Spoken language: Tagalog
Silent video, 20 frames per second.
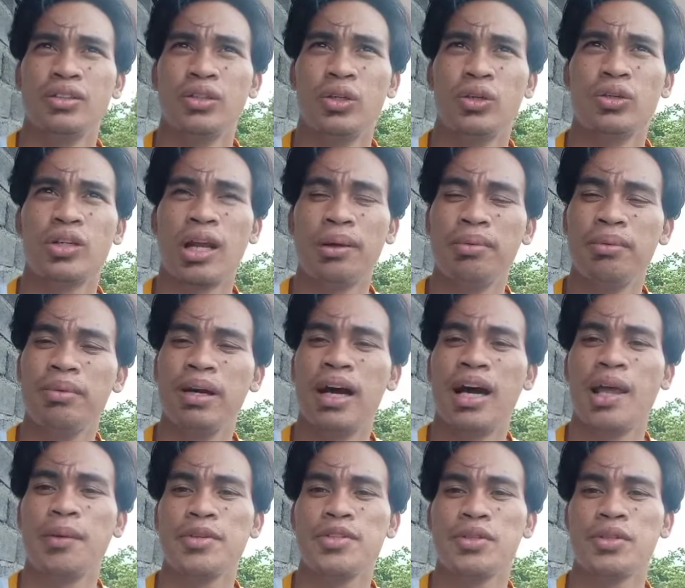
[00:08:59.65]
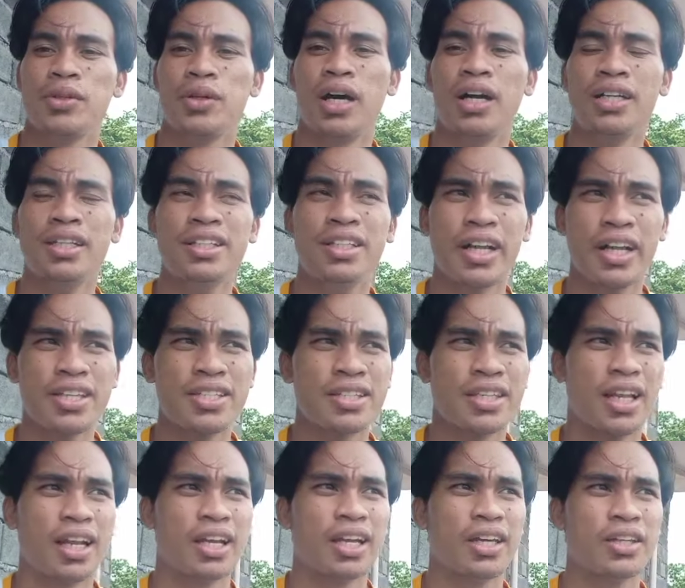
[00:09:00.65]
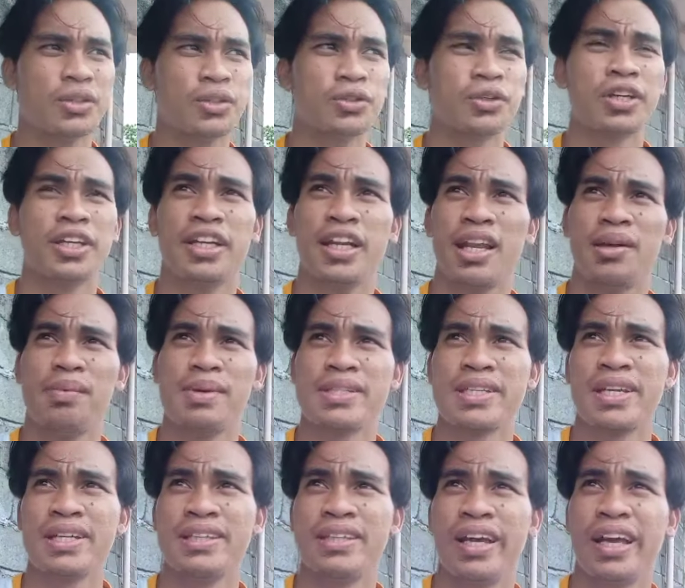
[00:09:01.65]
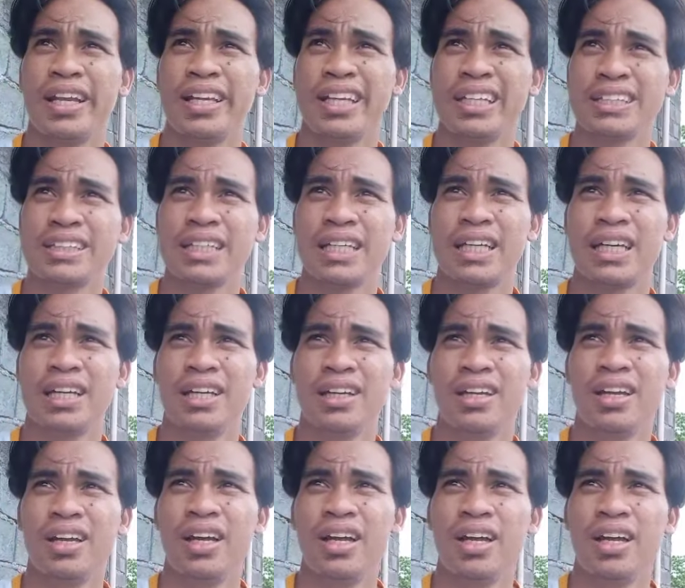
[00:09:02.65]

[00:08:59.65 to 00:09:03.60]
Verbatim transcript: So grabe mga kalabas, so hard race talaga yung kinalabasan dahil nga sa